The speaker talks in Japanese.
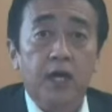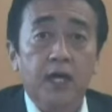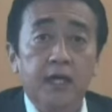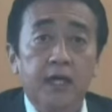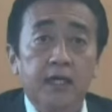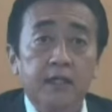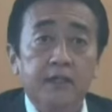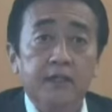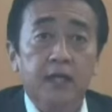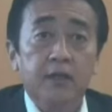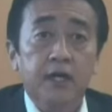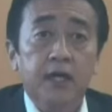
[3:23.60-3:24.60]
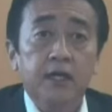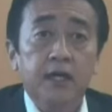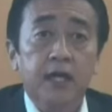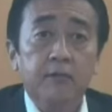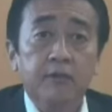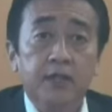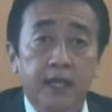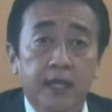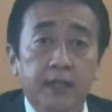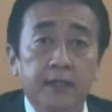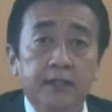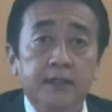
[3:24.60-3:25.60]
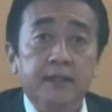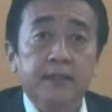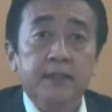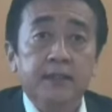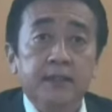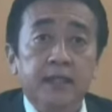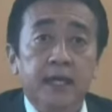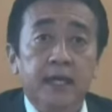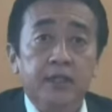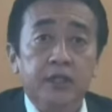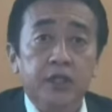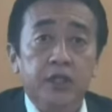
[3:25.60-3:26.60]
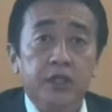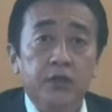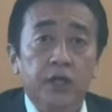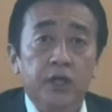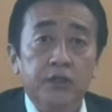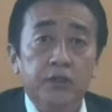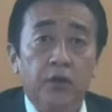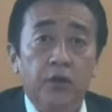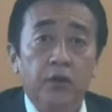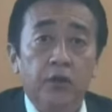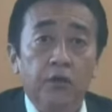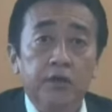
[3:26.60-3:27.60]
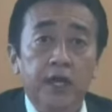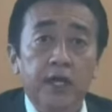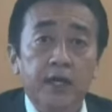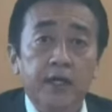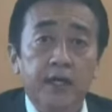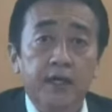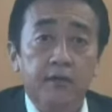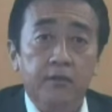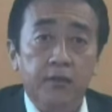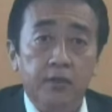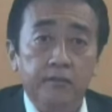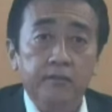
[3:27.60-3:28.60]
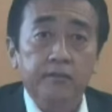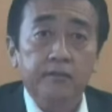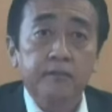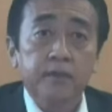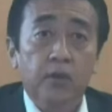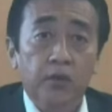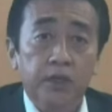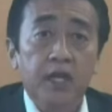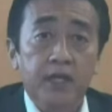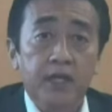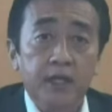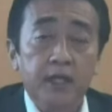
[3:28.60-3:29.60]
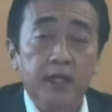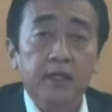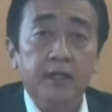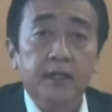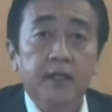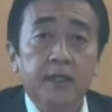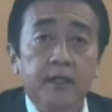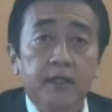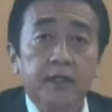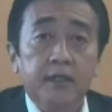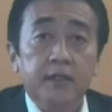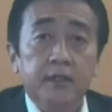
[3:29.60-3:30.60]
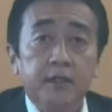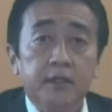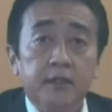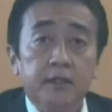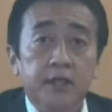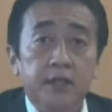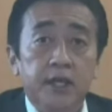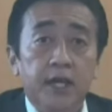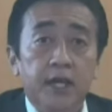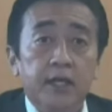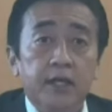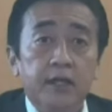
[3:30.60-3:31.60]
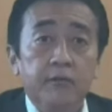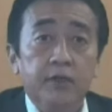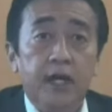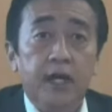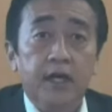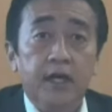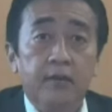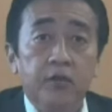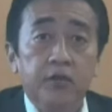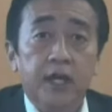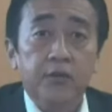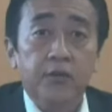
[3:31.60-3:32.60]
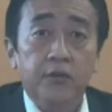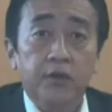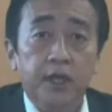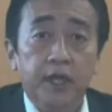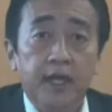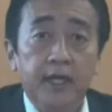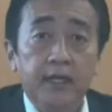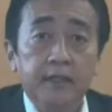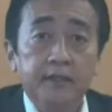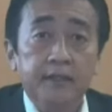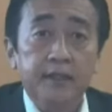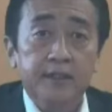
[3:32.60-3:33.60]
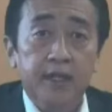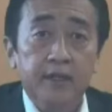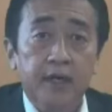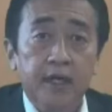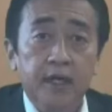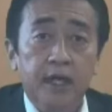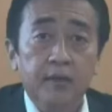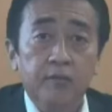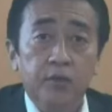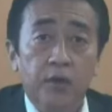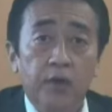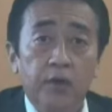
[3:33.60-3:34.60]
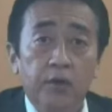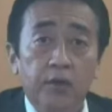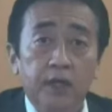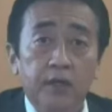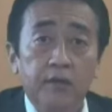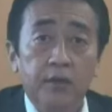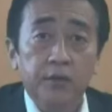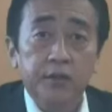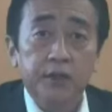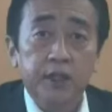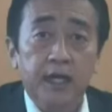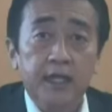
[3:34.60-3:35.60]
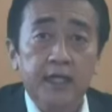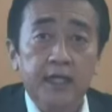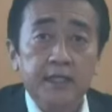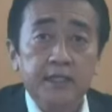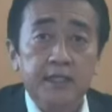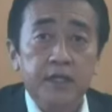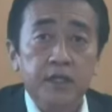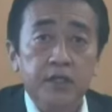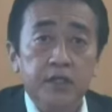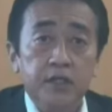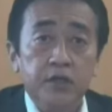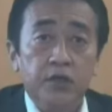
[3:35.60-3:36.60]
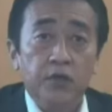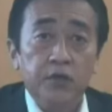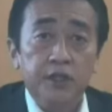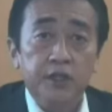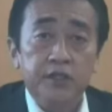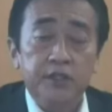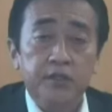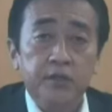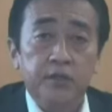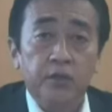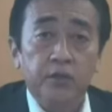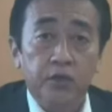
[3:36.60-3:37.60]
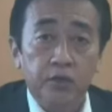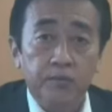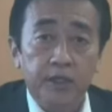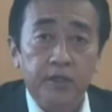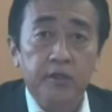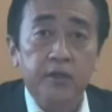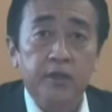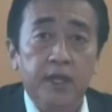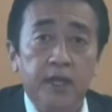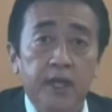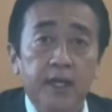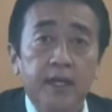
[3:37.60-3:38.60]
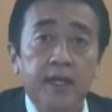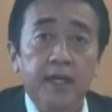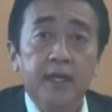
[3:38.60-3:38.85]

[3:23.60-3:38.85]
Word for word: はデジタルアーカイブで地域の価値を再発見するをテーマに地域アーカイブが持つ可能性やデジタルアーカイブを活用した地域振興に資する取り組みについて